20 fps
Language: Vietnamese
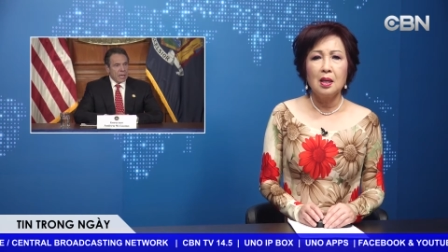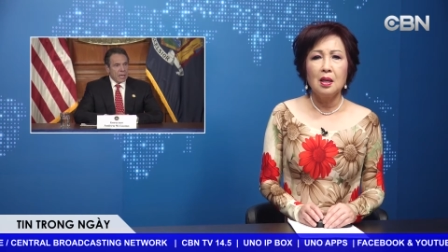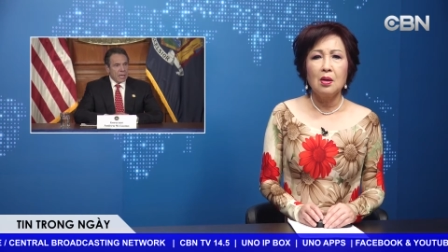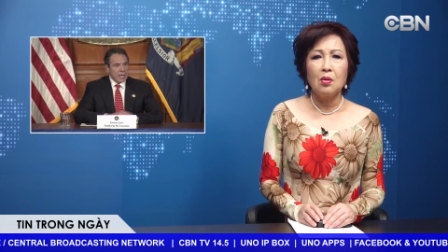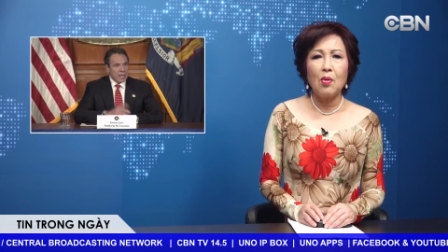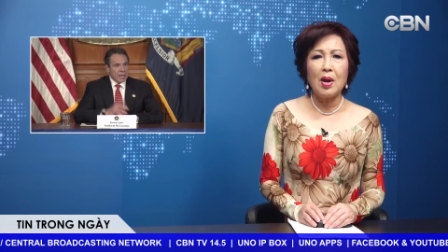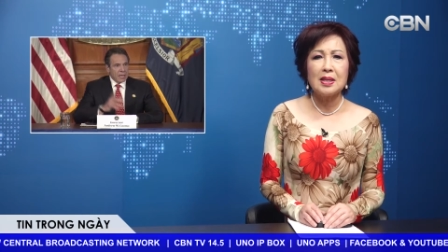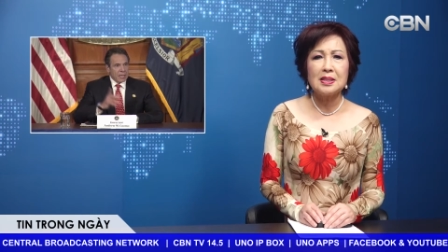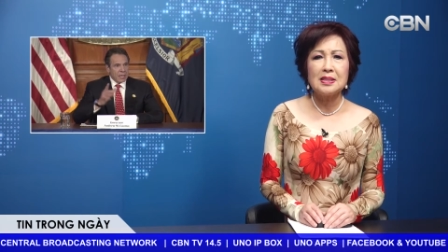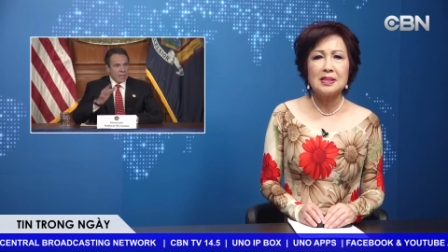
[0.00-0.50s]

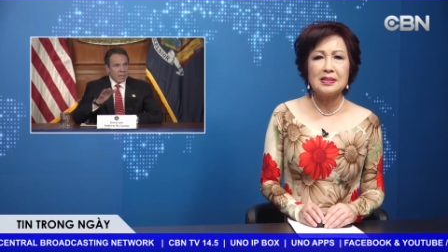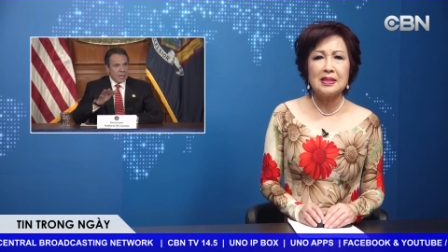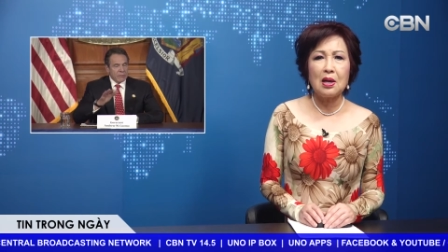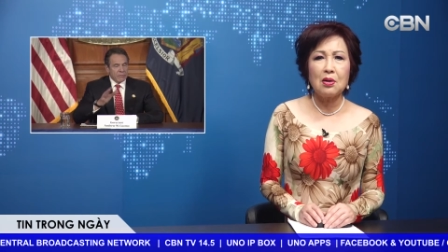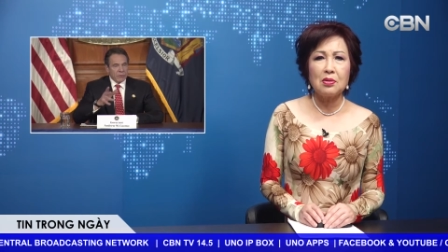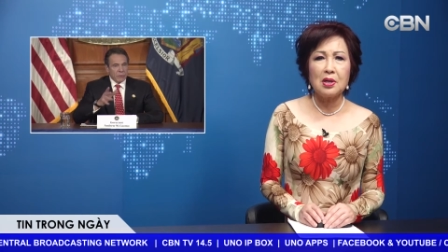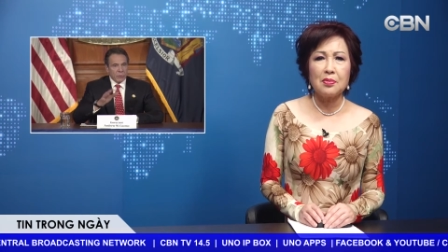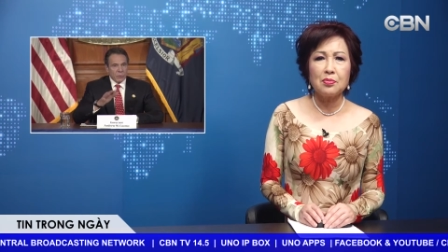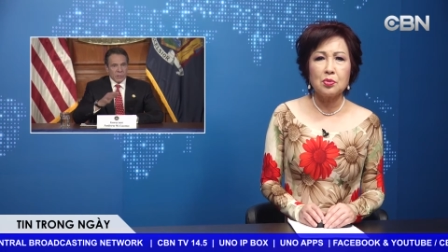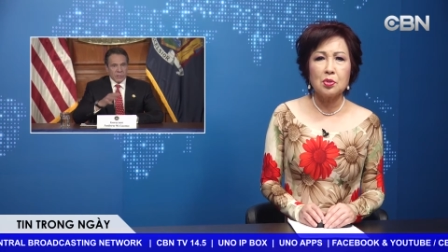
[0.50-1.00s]
quan chức cao
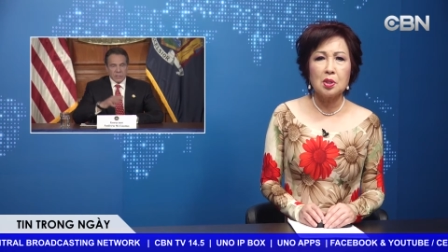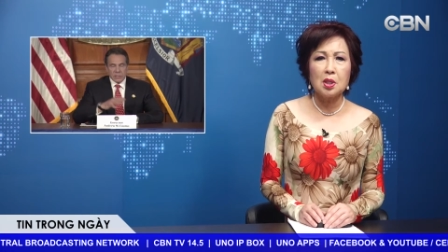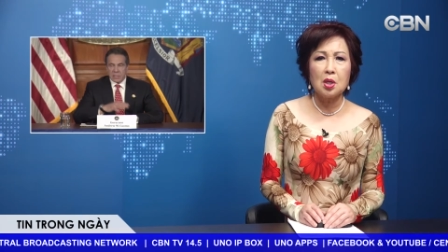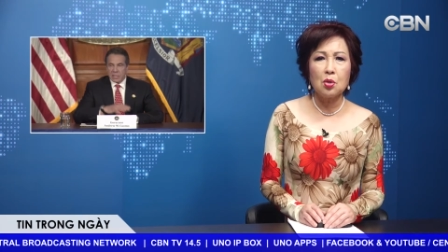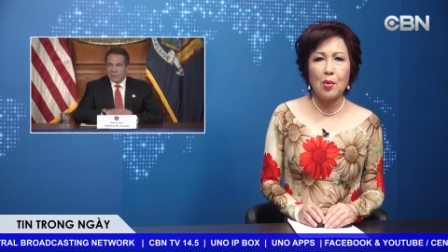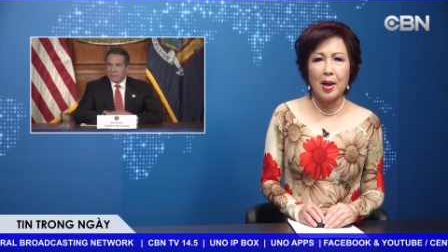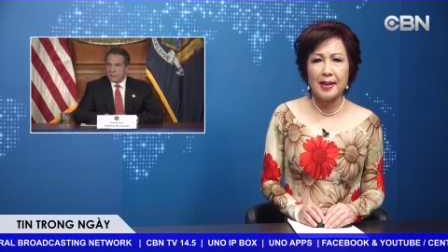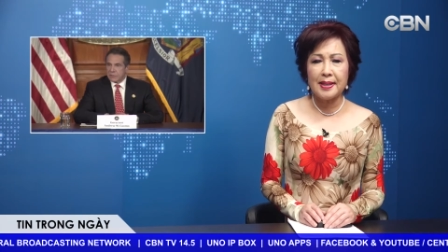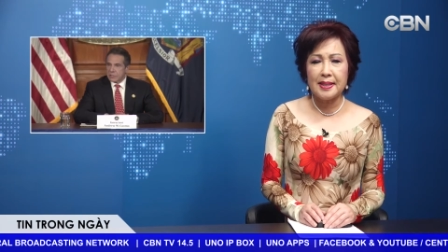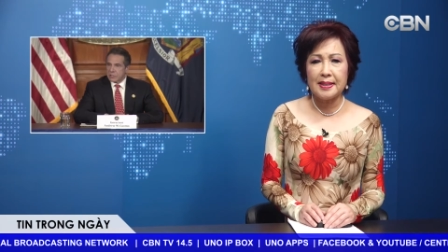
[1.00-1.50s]
cấp của cơ
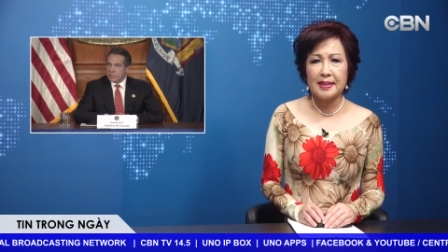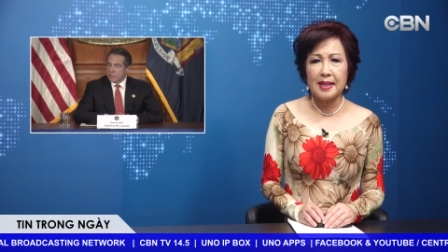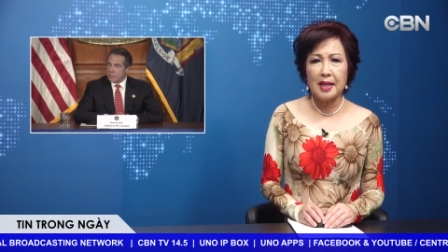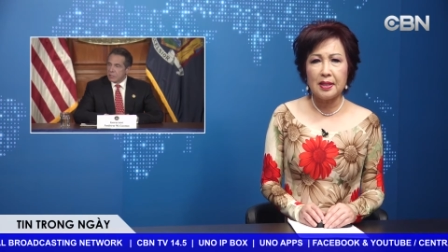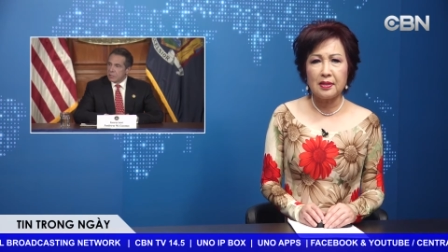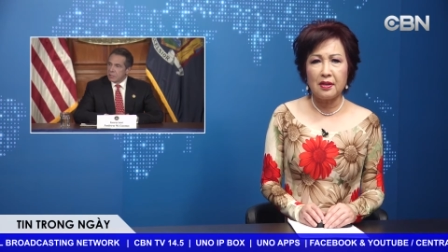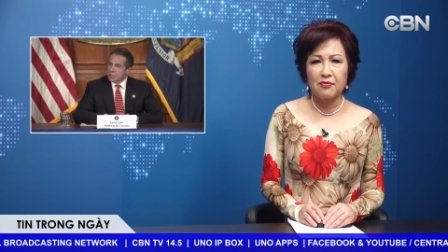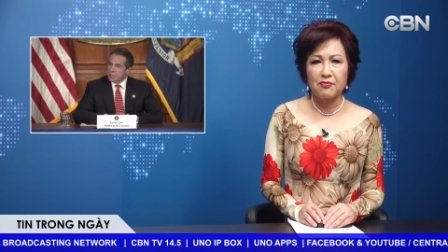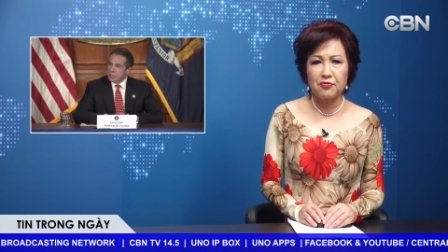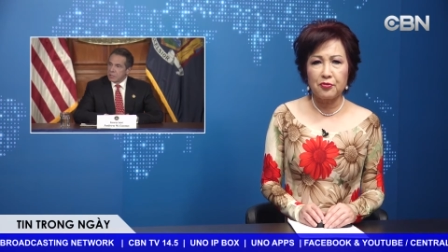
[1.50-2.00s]
quan y tế
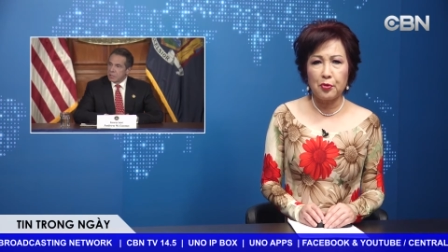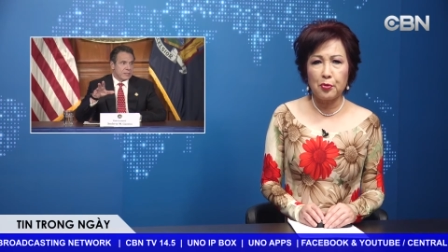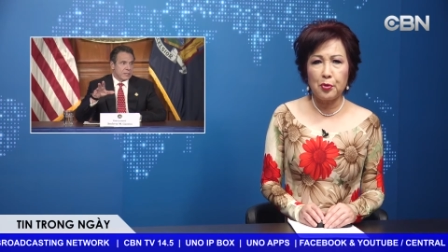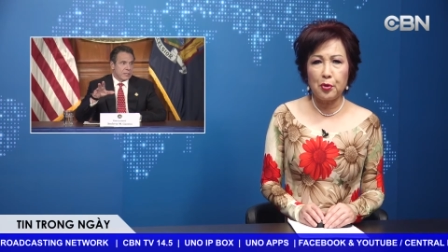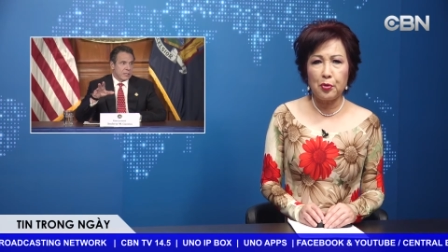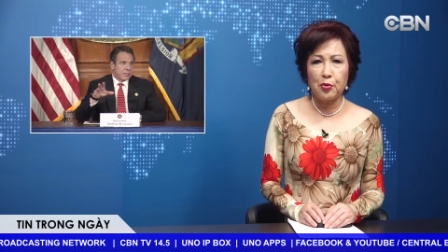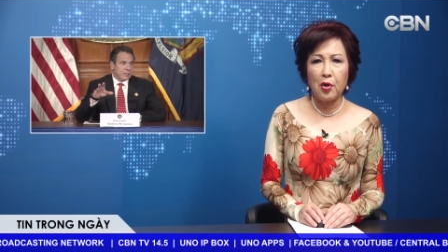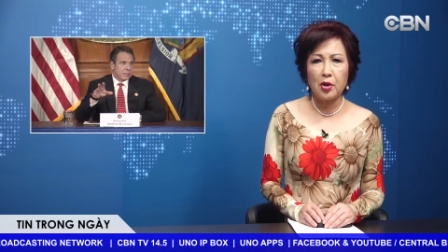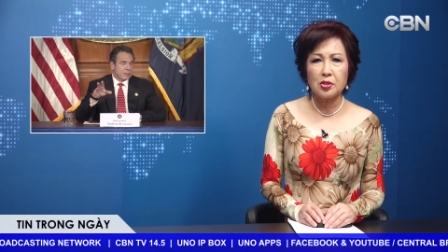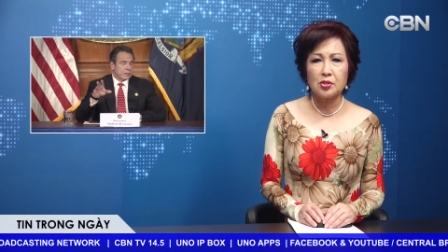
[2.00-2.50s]
thành phố
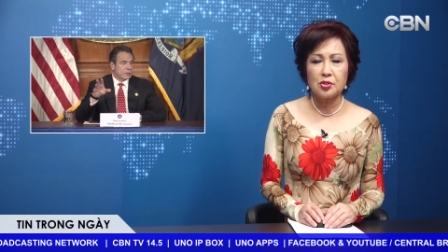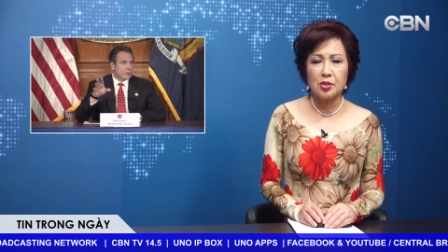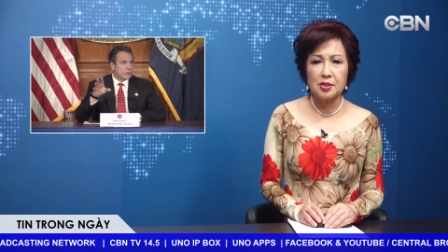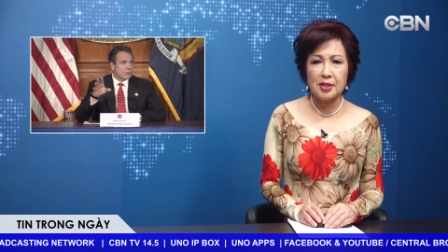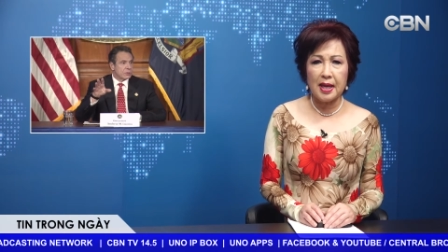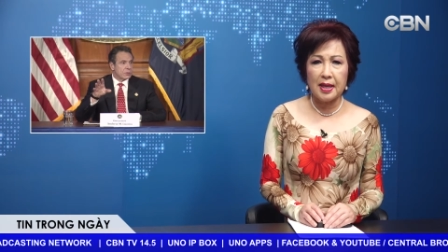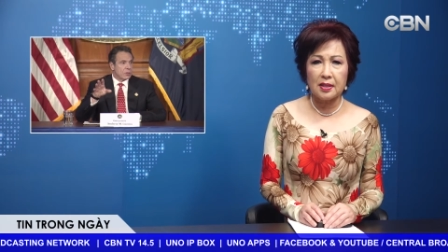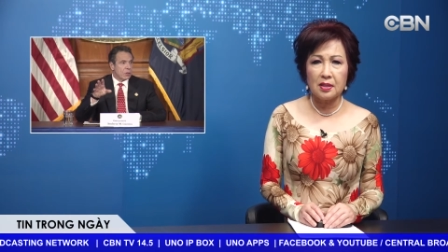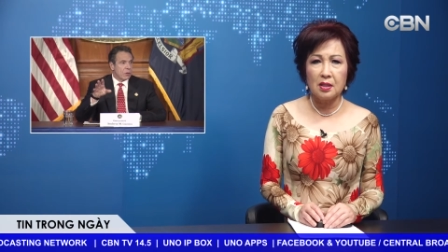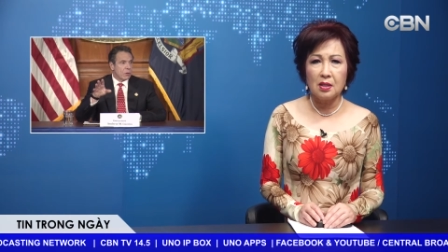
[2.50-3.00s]
New York cho
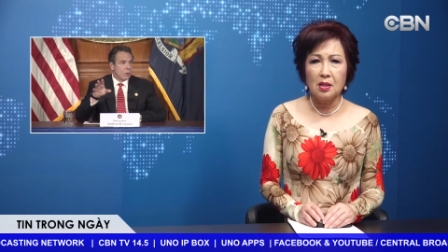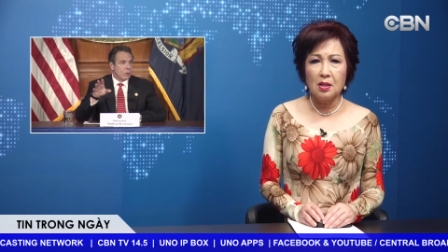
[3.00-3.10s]
rằng